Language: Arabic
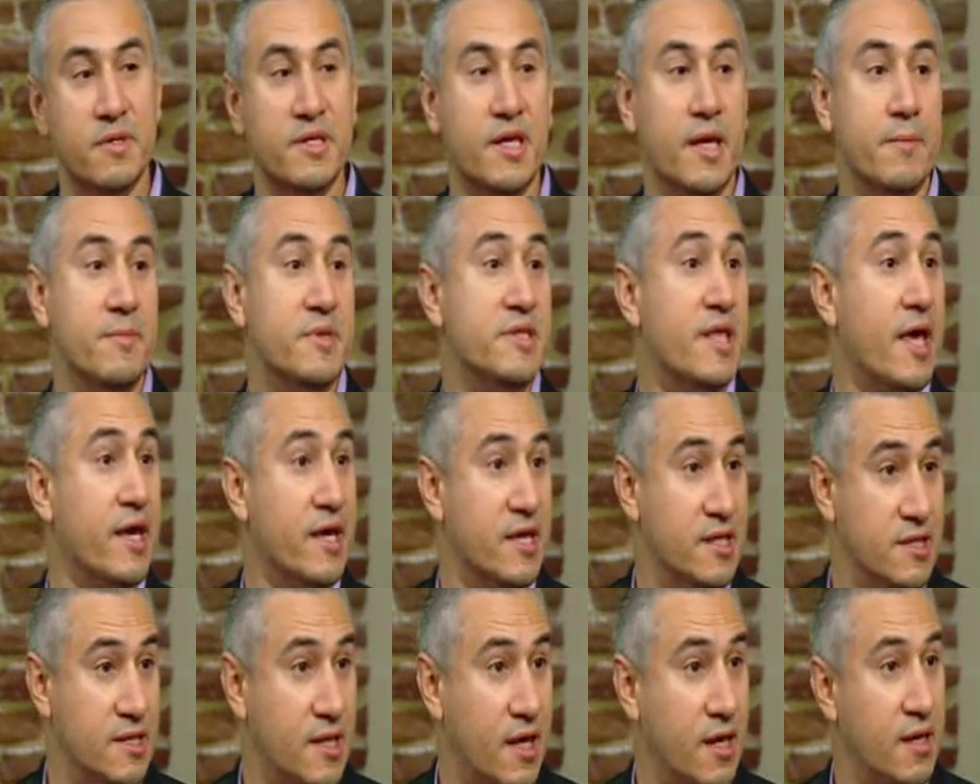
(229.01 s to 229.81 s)
بنجمد
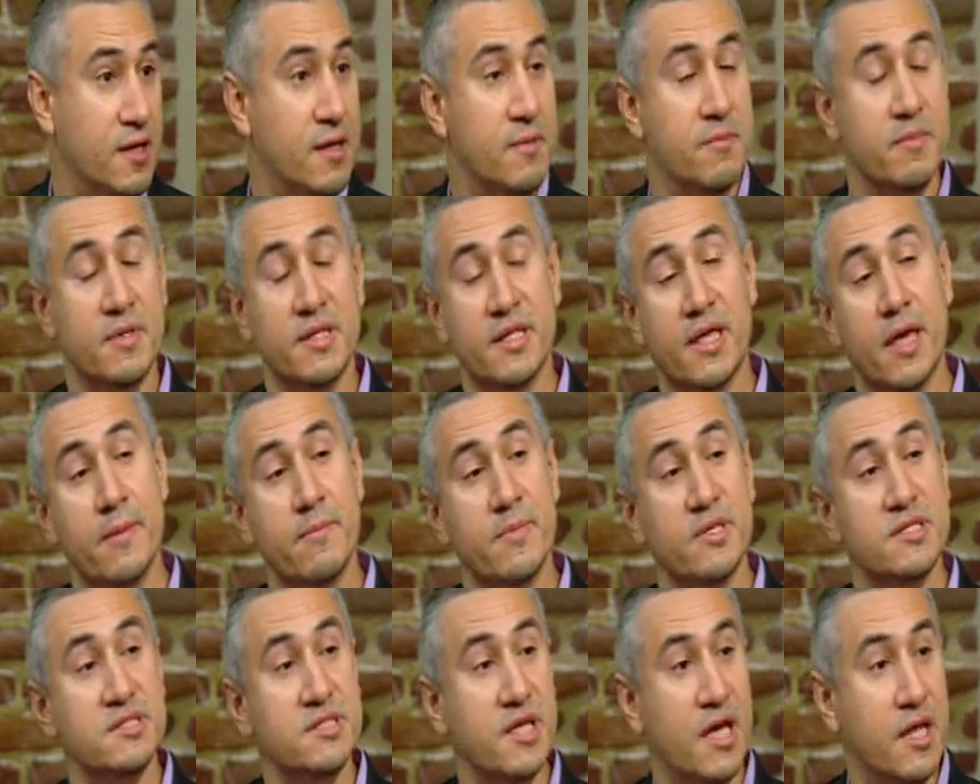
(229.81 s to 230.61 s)
اجنه
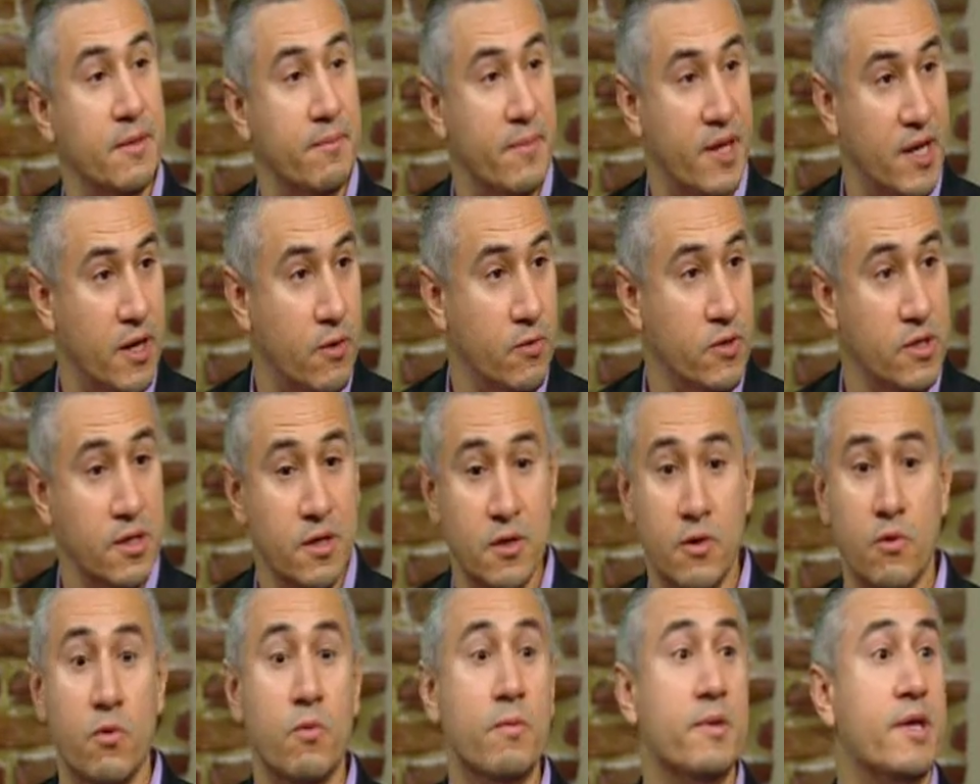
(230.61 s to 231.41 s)
بنجمد سائل منوي
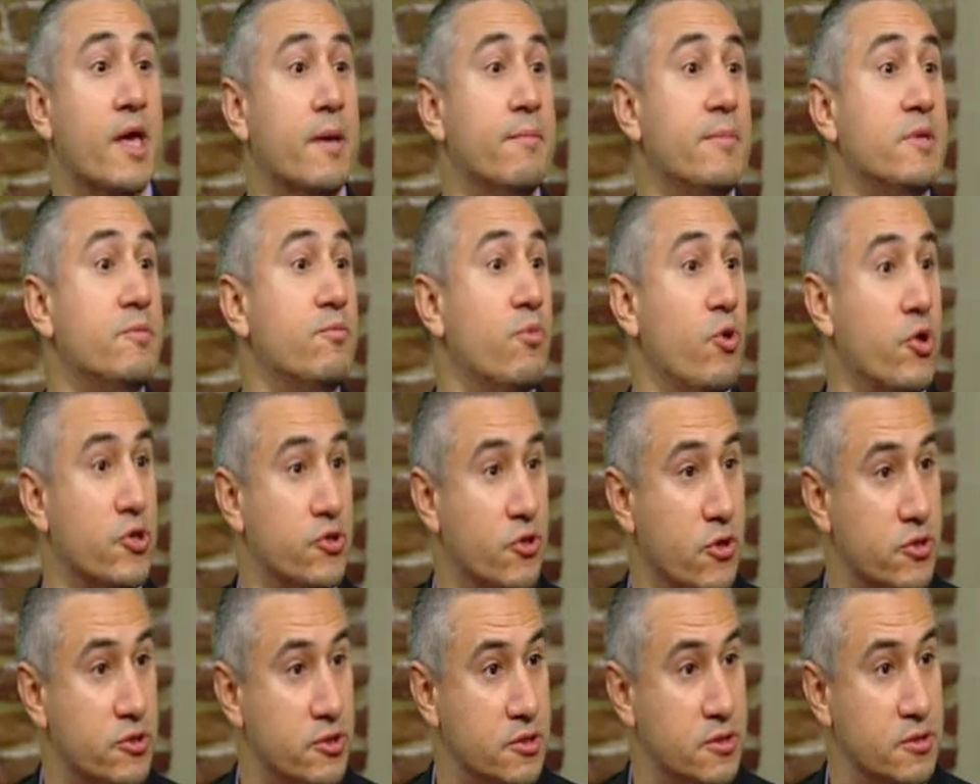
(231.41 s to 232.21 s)
وبنجمد
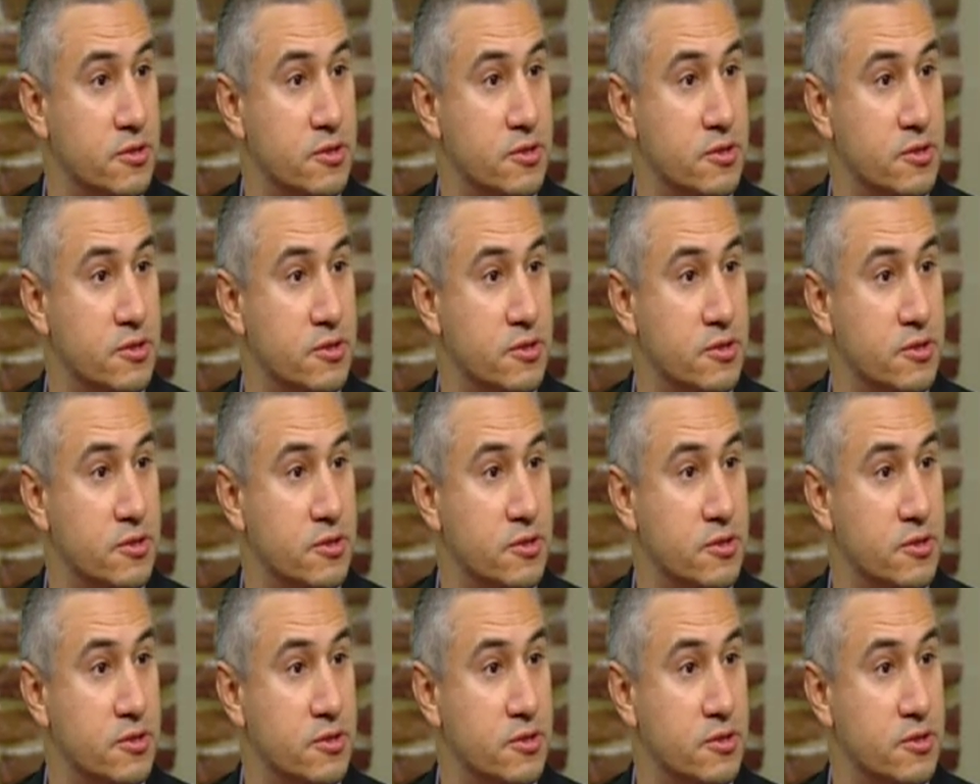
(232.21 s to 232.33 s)
بويضات